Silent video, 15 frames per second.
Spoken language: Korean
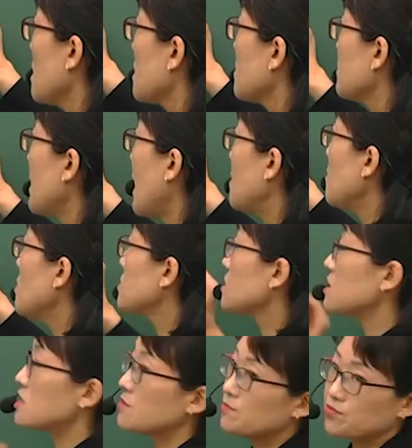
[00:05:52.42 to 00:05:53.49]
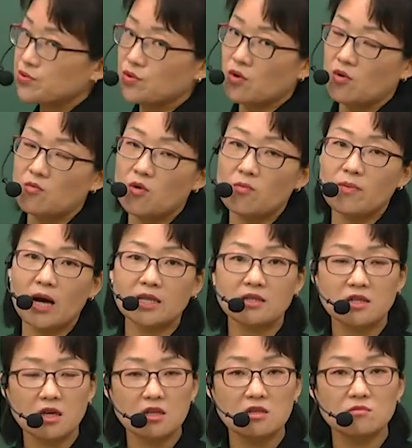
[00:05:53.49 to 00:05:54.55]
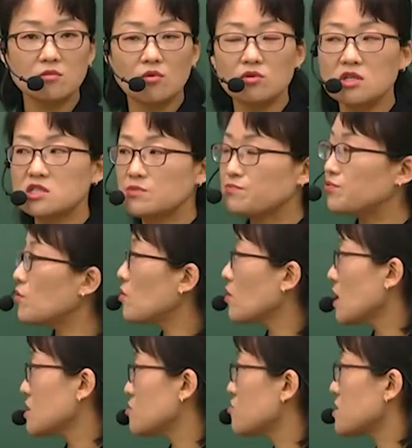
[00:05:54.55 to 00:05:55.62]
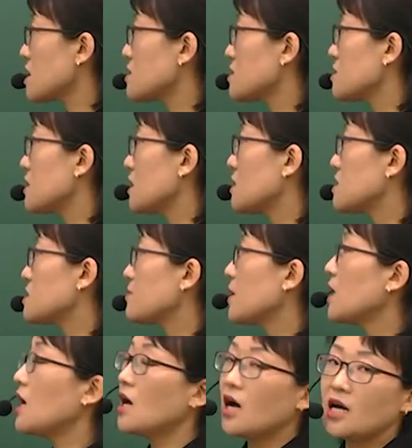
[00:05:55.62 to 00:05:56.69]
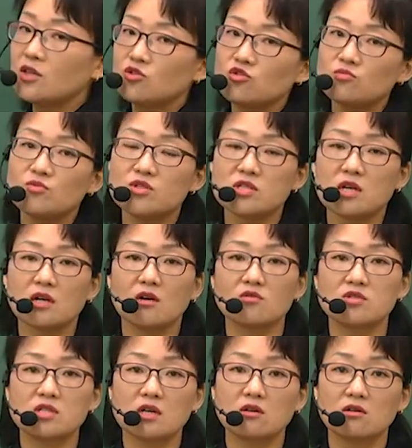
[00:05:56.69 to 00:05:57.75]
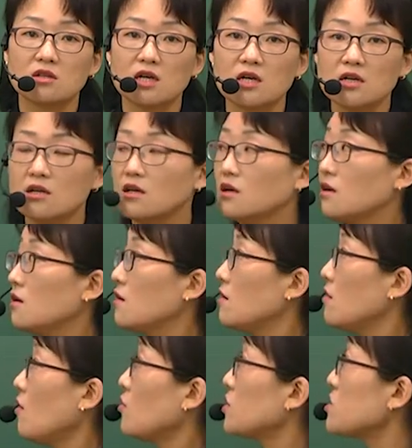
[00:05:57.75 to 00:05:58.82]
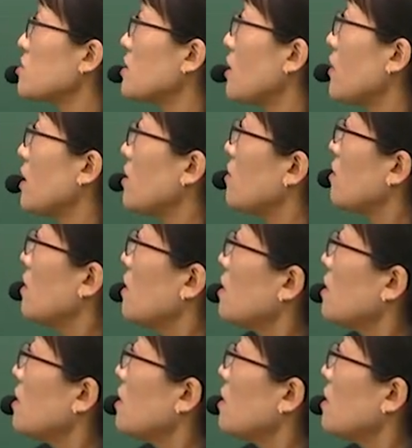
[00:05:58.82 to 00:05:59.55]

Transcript: 그럼 나머지 10%뭐 많게는 뭐 20%까지도 사실은 아니지만 한두 문제가 어쨌거나 어디서 나와요?